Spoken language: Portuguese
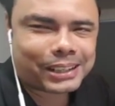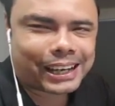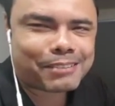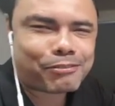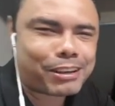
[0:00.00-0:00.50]
O
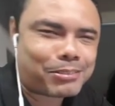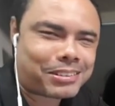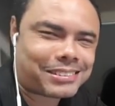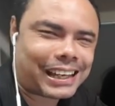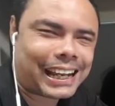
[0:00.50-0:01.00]
cara fez
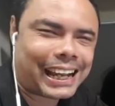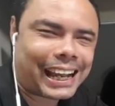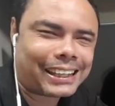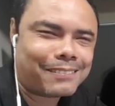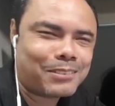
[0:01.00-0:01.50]
uma
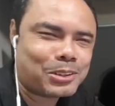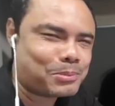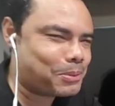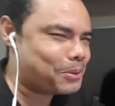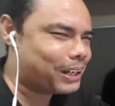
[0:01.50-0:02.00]
sacada
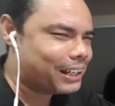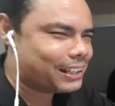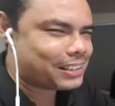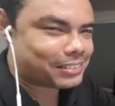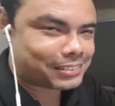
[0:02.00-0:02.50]
muito boa.
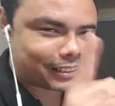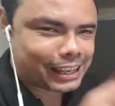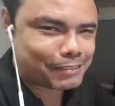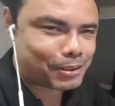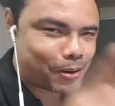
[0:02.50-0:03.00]
Se
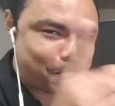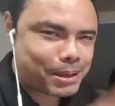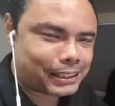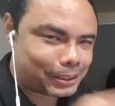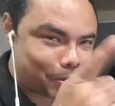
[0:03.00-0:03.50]
inscreve,
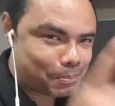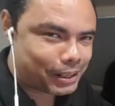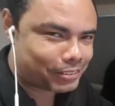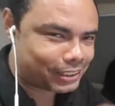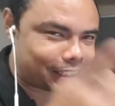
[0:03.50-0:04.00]
comenta,
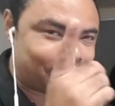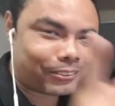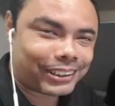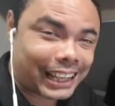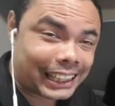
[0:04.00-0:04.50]
compartilha, dá
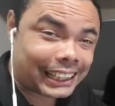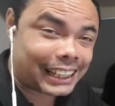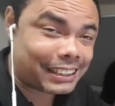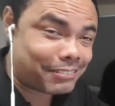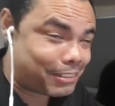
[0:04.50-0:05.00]
o um like
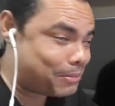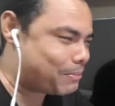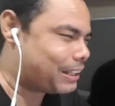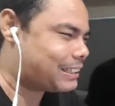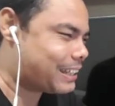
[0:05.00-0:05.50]
aí. Vamos
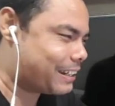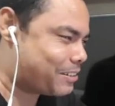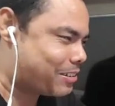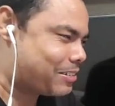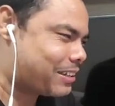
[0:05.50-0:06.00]
à
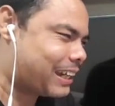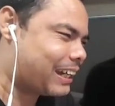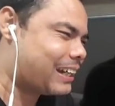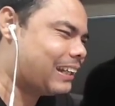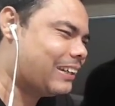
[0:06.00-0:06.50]
matéria, gente.
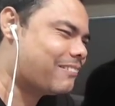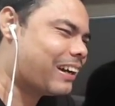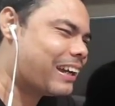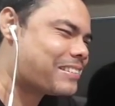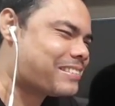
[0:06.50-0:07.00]

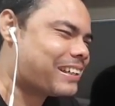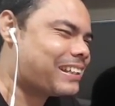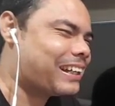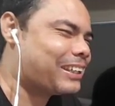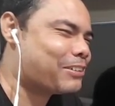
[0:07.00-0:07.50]
Caramba, essa
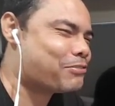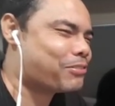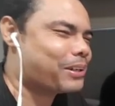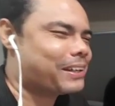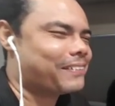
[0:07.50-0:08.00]
daqui
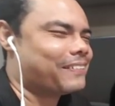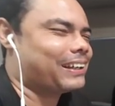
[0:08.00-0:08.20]
foi.